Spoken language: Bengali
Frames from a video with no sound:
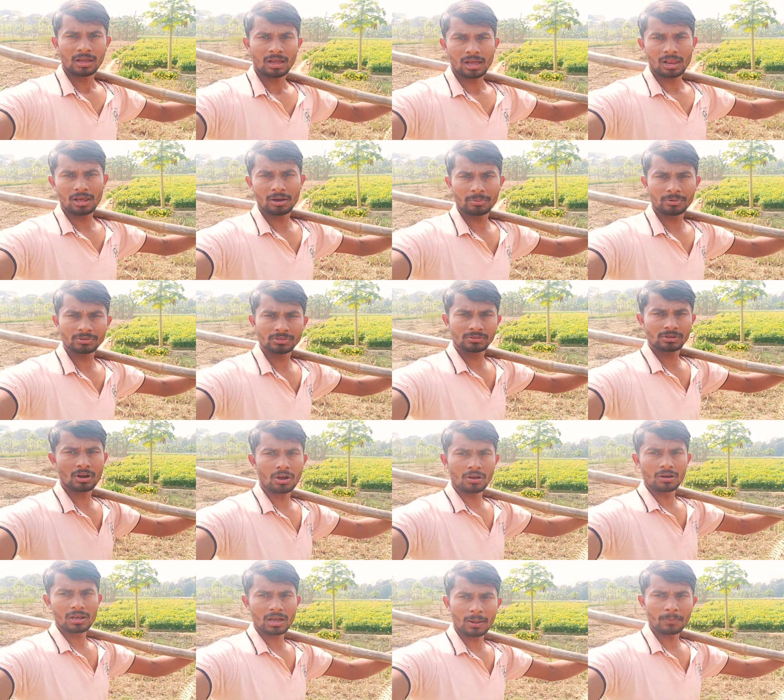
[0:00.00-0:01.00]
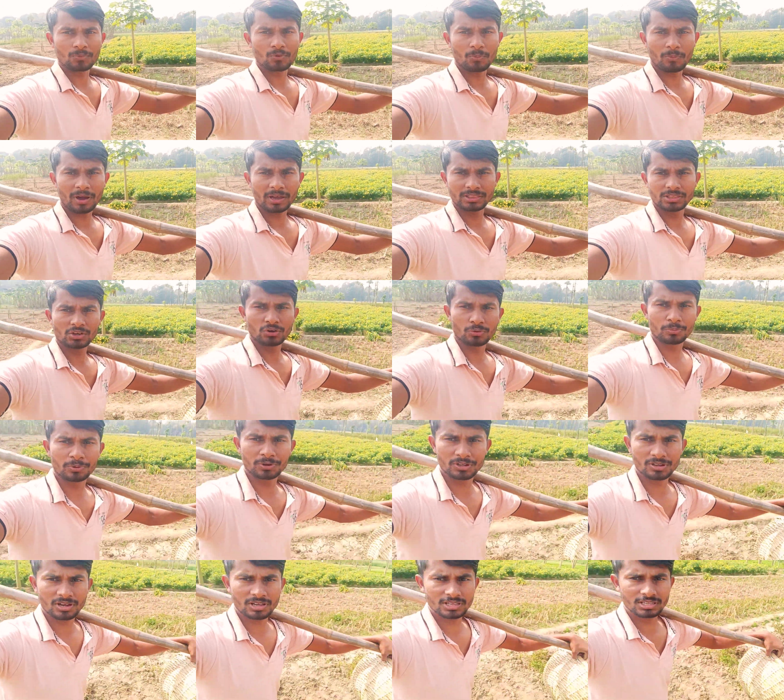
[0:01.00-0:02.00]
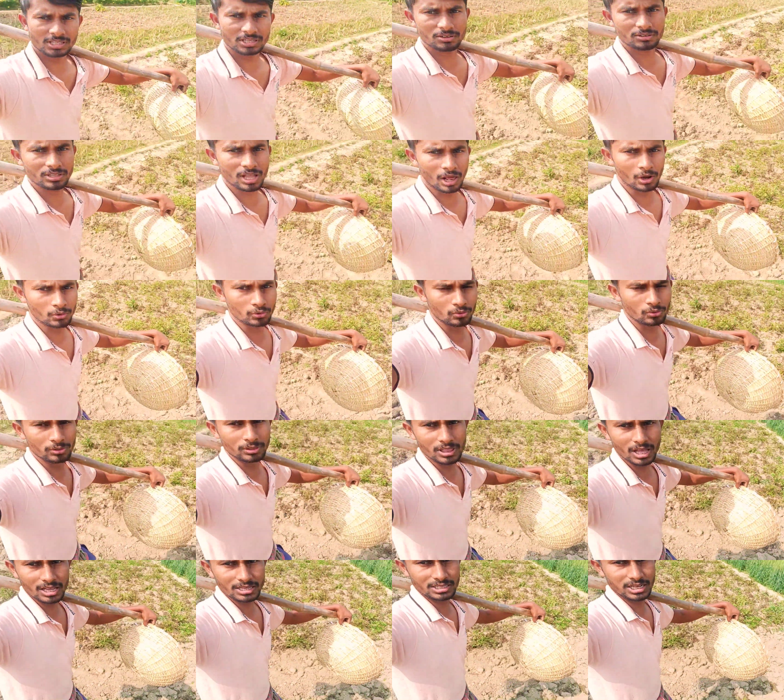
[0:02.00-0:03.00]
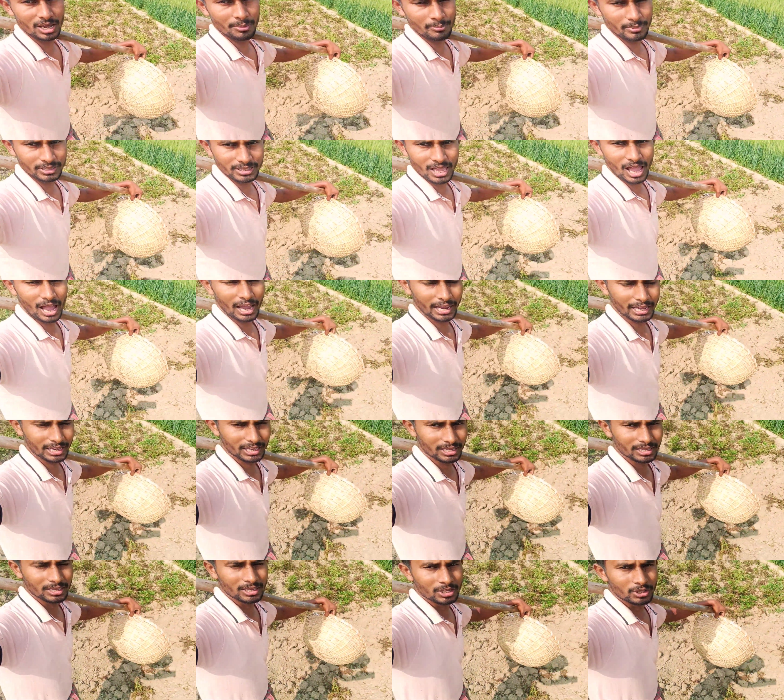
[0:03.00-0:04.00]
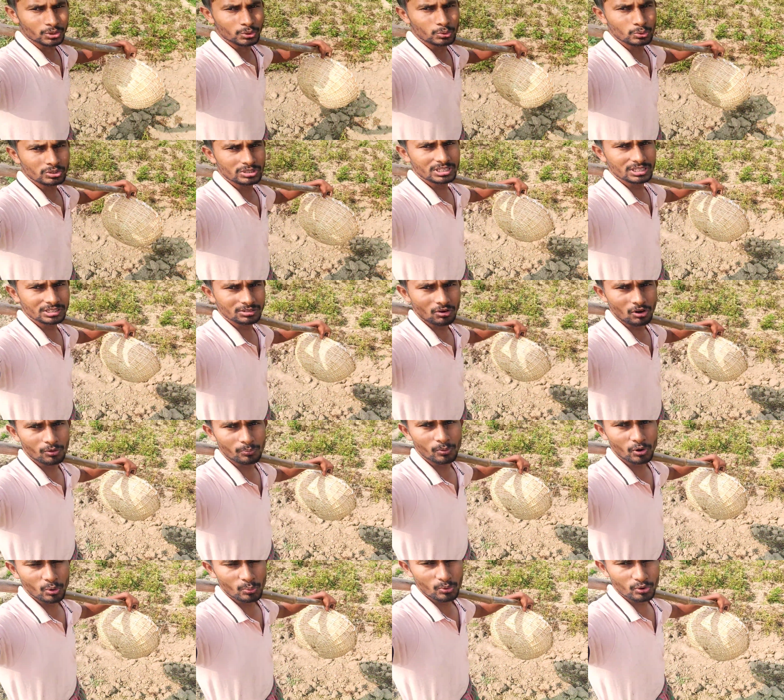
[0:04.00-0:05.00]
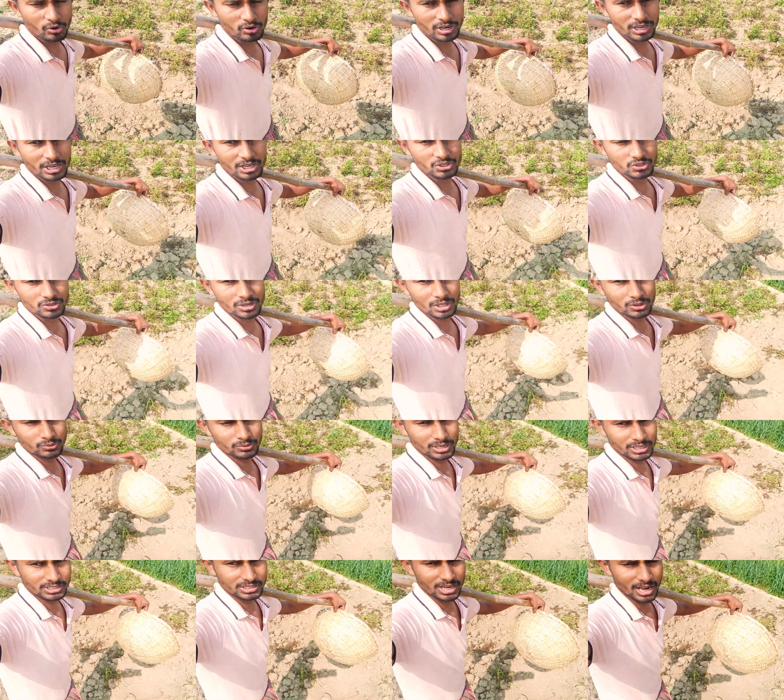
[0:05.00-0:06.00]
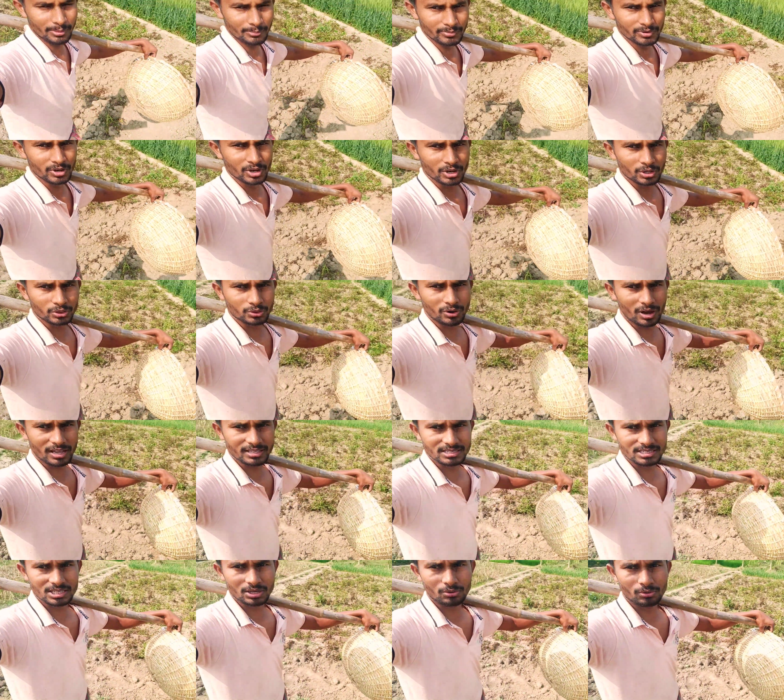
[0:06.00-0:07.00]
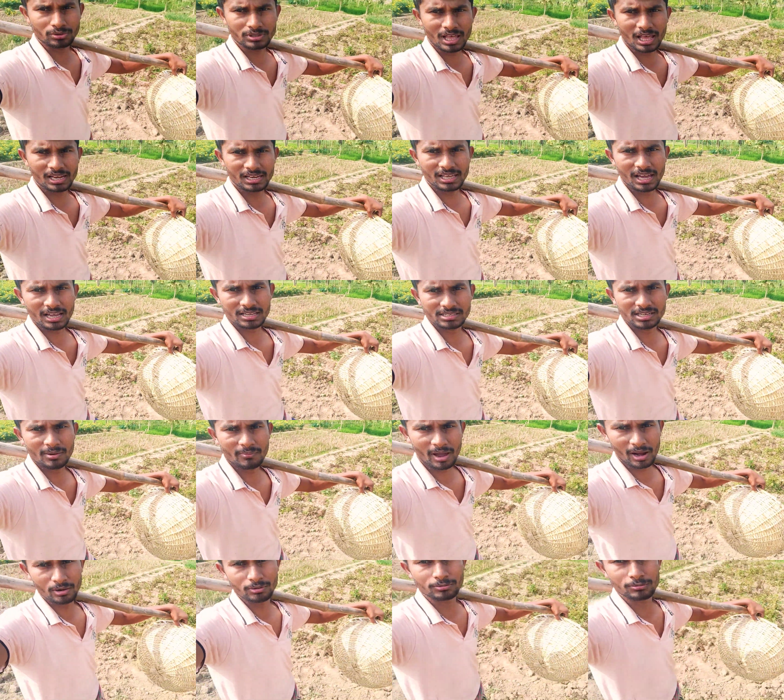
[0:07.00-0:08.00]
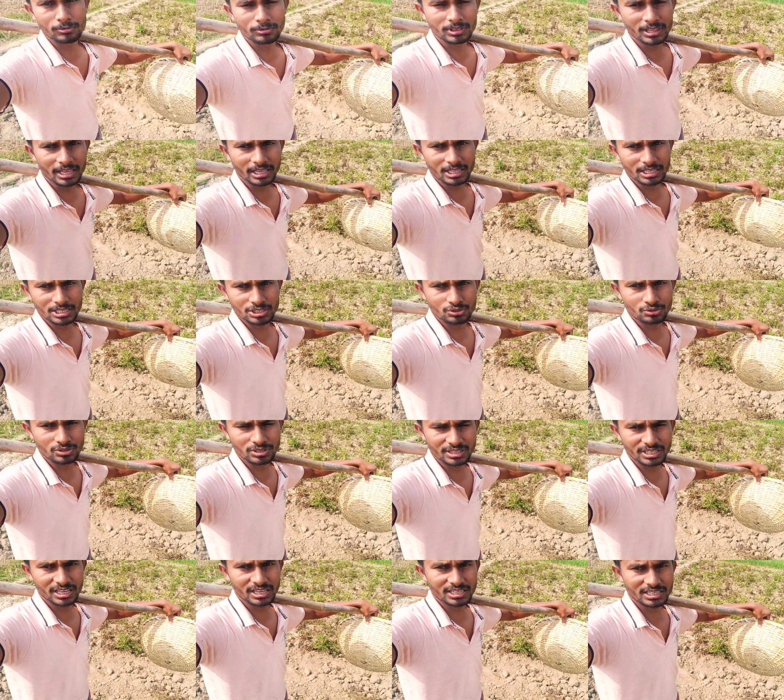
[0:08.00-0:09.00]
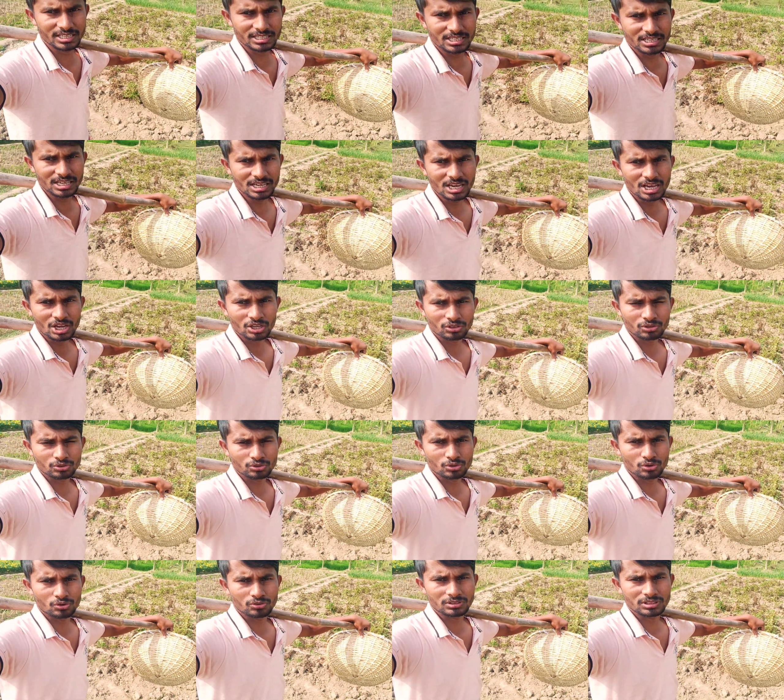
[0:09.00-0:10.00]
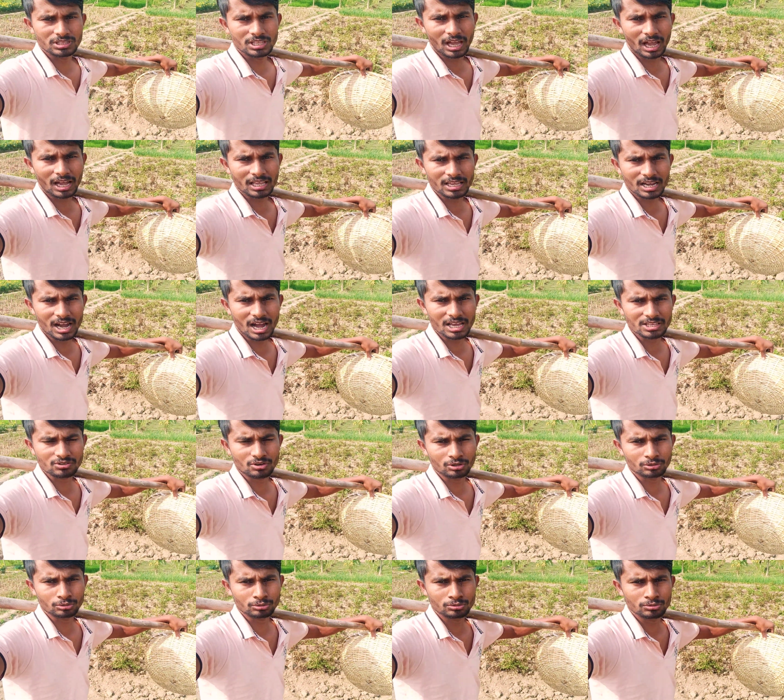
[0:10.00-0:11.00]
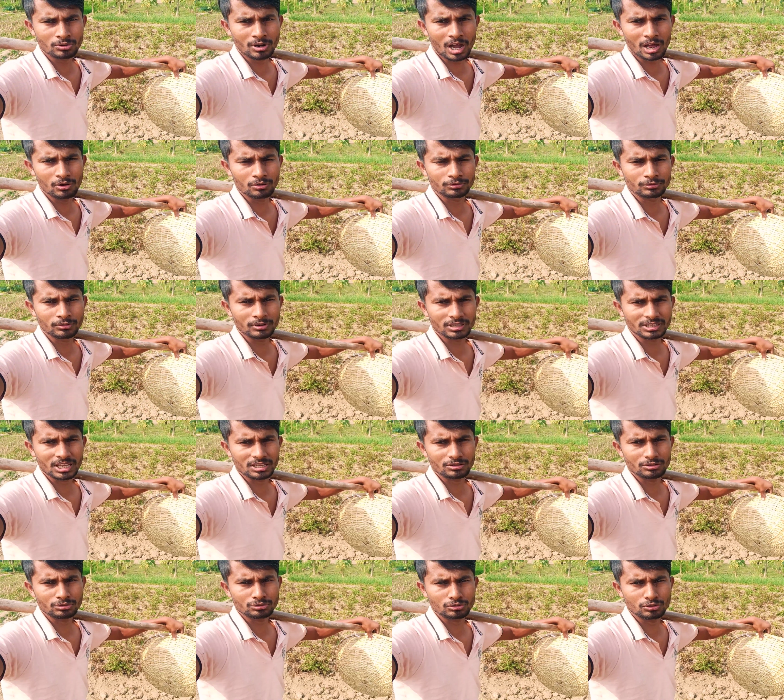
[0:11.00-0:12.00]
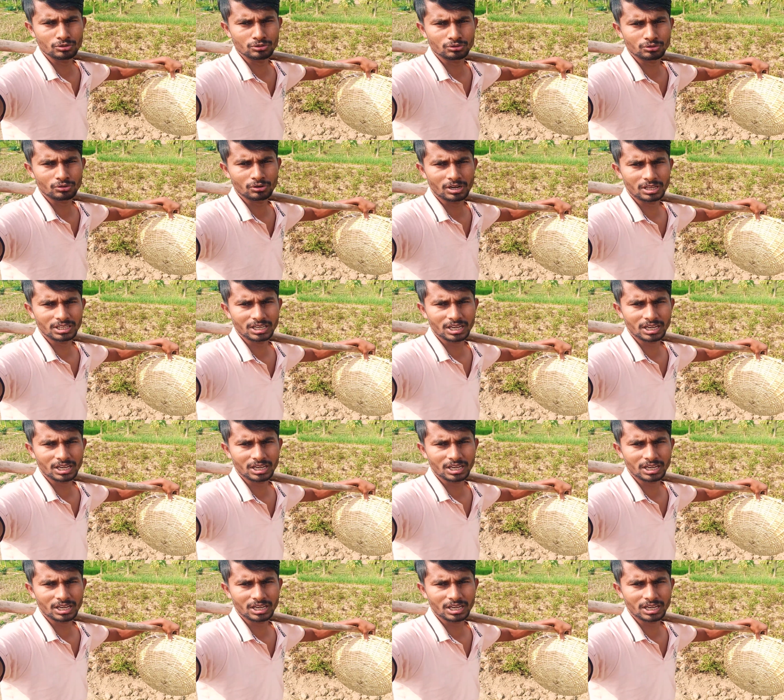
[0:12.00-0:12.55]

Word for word: হ্যালো বন্ধুরা ওয়েলকাম টু মাই নিউ ভিডিও যে দেখুন আলু তুলতে আসলাম মানে আগে দুই দিন অল্প অল্প করে কিছুটা তুলেছিলাম তো আজ এই যে কোদাল নিয়ে আসলাম আলু তুলতে ঝুড়ি নিয়ে এসেছি তো চলুন দেখা যাক আজ কতটুকু আলু তোলা যায় তো চলুন তোলা